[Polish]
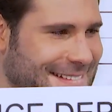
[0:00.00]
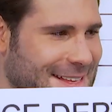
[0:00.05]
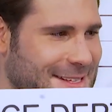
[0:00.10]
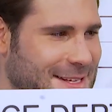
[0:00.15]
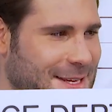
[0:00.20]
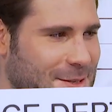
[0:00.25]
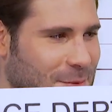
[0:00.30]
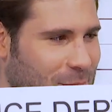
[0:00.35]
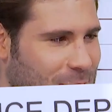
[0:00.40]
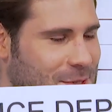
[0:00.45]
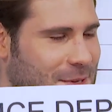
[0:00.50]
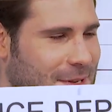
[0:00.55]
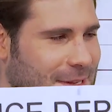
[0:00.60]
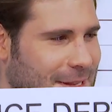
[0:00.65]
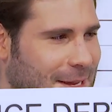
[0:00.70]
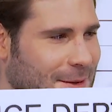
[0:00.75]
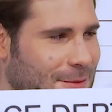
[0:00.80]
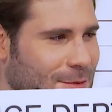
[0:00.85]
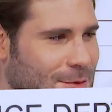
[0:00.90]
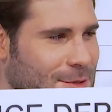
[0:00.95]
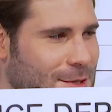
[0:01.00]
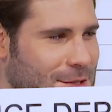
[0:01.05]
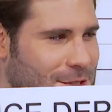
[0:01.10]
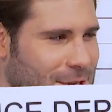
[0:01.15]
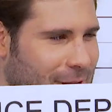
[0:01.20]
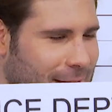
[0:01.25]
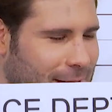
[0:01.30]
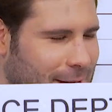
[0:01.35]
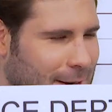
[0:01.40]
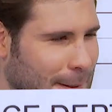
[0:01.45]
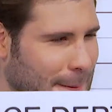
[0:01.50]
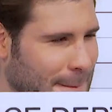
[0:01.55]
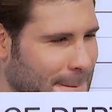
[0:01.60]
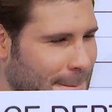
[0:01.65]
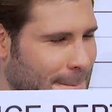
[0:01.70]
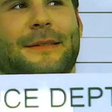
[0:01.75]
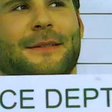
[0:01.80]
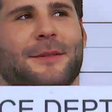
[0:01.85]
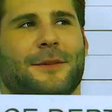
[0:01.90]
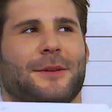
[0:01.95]
Za co bym sobie dał uciąć rękę?
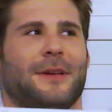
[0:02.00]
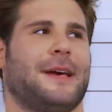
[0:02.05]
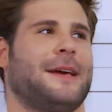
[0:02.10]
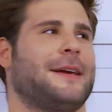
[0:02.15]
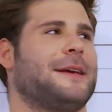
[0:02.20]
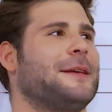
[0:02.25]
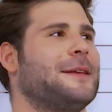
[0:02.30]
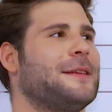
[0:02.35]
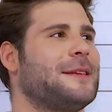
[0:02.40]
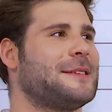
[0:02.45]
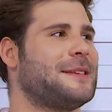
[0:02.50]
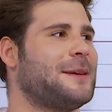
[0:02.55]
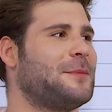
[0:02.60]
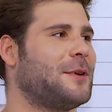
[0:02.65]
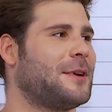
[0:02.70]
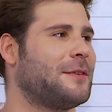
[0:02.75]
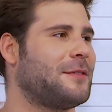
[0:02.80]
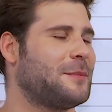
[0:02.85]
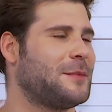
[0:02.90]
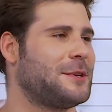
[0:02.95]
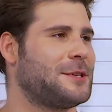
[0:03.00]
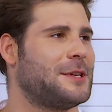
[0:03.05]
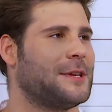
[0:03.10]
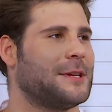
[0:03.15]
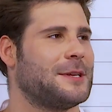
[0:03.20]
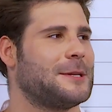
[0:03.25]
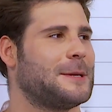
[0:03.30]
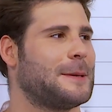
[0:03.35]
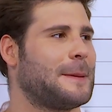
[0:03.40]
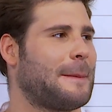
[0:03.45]
Ojej, nic nie mogę wymyślić.